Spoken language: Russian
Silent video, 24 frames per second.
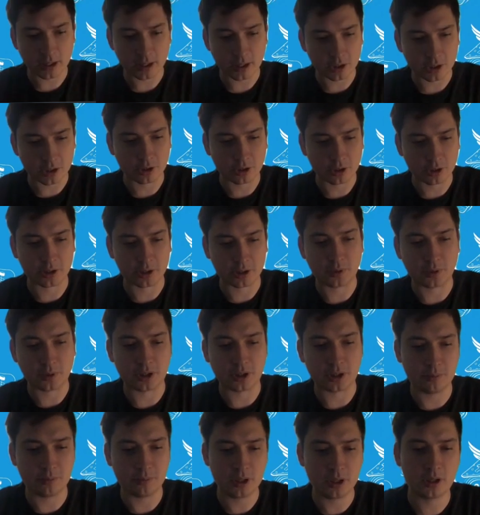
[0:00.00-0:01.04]
Когда началась
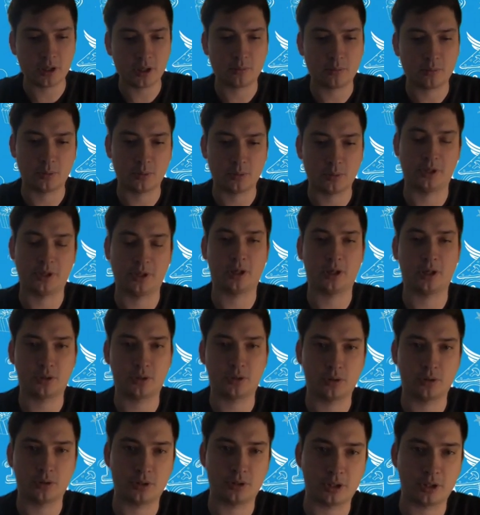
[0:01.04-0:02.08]
пандемия, мы приняли
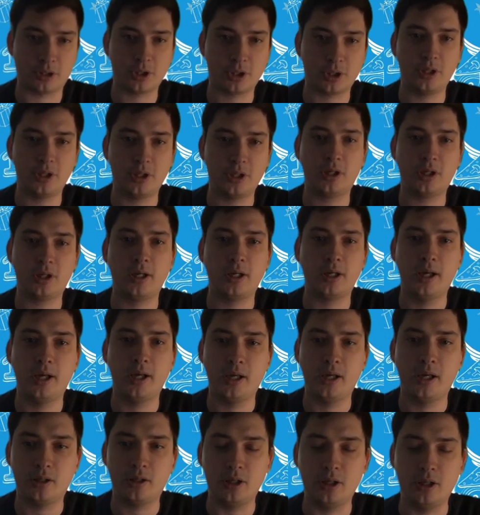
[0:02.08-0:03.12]
осознанное решение
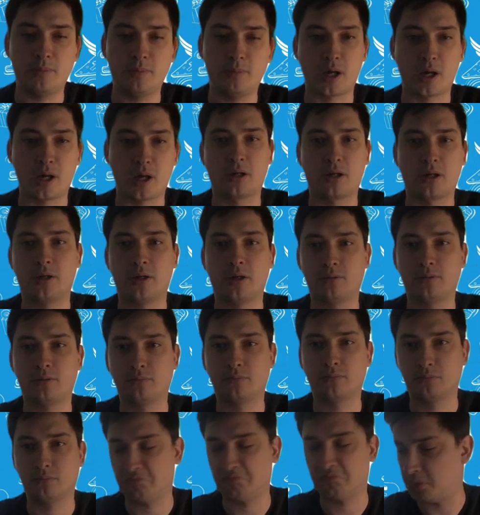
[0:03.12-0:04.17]
и
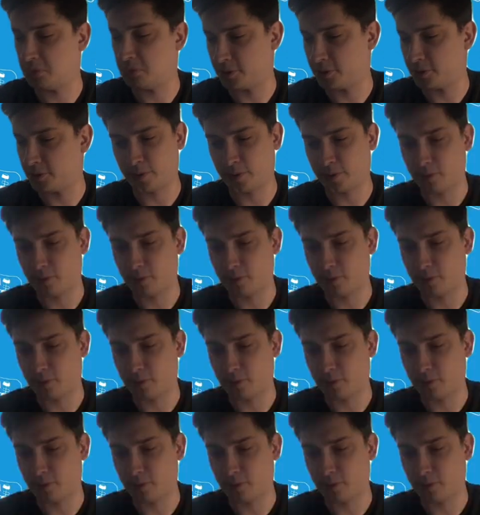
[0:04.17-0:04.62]
мягко без